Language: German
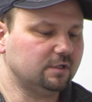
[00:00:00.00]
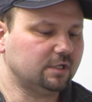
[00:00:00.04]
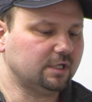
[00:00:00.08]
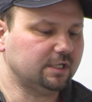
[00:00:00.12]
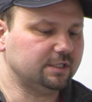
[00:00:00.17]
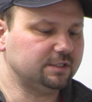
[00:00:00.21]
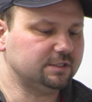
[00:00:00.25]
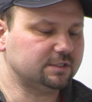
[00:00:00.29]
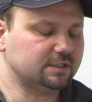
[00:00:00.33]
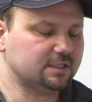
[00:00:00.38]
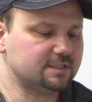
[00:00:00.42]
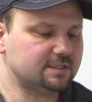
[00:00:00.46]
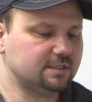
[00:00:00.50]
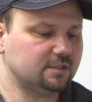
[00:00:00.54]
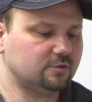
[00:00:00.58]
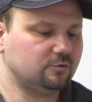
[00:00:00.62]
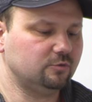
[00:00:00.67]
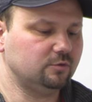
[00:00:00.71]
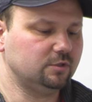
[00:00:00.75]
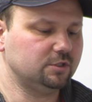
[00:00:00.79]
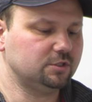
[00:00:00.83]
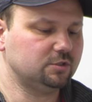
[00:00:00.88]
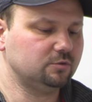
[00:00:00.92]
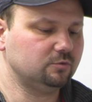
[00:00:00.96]
kann ich das
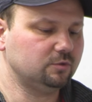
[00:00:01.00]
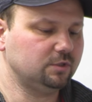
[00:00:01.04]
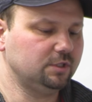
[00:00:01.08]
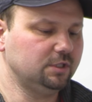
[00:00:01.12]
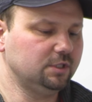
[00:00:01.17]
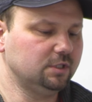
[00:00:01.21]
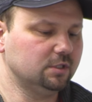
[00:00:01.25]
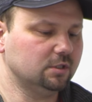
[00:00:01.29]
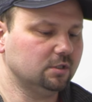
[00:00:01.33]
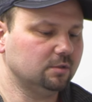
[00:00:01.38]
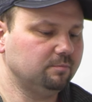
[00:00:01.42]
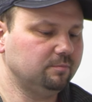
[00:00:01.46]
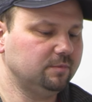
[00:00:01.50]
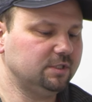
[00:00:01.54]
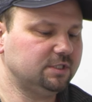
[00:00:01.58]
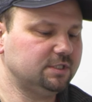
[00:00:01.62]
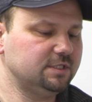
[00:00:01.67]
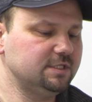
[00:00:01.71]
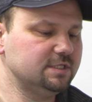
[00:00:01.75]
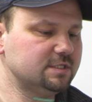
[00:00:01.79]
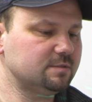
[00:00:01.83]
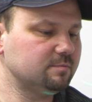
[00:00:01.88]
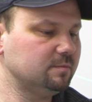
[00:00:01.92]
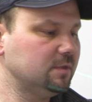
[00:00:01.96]
natürlich nun hier mit
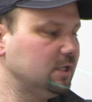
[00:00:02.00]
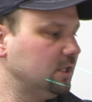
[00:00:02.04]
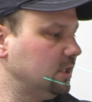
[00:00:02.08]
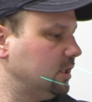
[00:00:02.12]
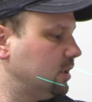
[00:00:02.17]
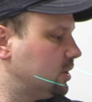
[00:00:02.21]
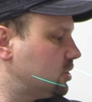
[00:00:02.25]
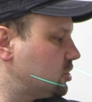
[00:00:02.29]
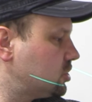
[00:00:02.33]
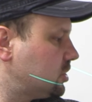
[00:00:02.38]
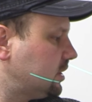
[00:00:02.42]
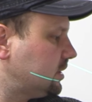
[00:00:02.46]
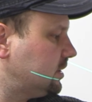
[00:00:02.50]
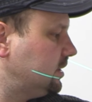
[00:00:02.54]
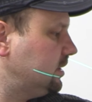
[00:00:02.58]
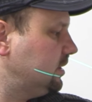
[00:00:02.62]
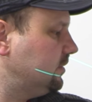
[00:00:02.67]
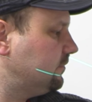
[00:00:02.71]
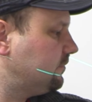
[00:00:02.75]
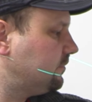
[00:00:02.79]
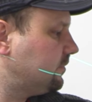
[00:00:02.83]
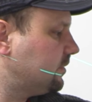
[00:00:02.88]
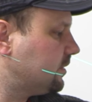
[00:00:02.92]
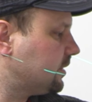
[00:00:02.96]
diesem
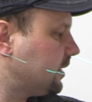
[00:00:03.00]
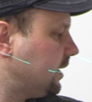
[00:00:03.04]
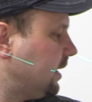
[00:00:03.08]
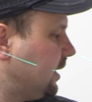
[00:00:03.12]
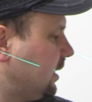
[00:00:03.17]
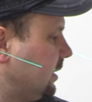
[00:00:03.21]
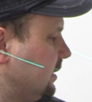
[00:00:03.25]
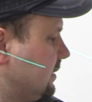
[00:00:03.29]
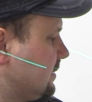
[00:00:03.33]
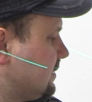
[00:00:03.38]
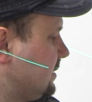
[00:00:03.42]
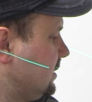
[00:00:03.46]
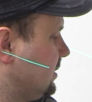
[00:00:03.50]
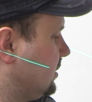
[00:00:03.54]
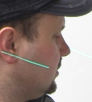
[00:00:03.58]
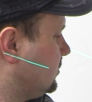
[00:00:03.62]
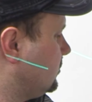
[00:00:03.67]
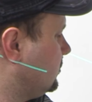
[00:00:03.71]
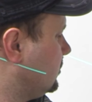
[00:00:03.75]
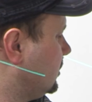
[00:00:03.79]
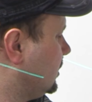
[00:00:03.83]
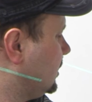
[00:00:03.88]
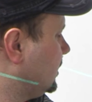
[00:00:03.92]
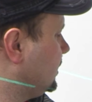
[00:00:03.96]
Stativ realisieren
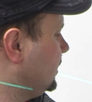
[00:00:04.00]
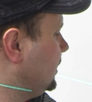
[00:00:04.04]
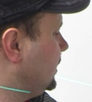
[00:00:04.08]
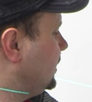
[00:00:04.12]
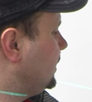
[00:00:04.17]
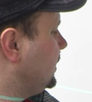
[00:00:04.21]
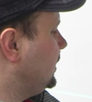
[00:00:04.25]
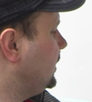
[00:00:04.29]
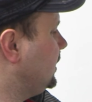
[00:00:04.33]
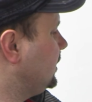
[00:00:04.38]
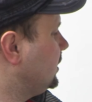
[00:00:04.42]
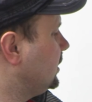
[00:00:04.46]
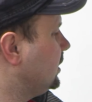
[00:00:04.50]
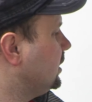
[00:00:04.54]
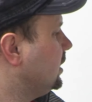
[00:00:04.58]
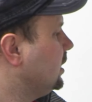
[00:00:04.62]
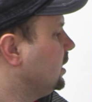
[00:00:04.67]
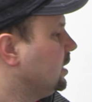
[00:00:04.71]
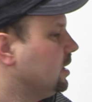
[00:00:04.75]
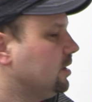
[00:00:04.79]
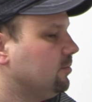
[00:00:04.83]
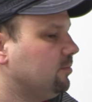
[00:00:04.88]
und kann hier jeden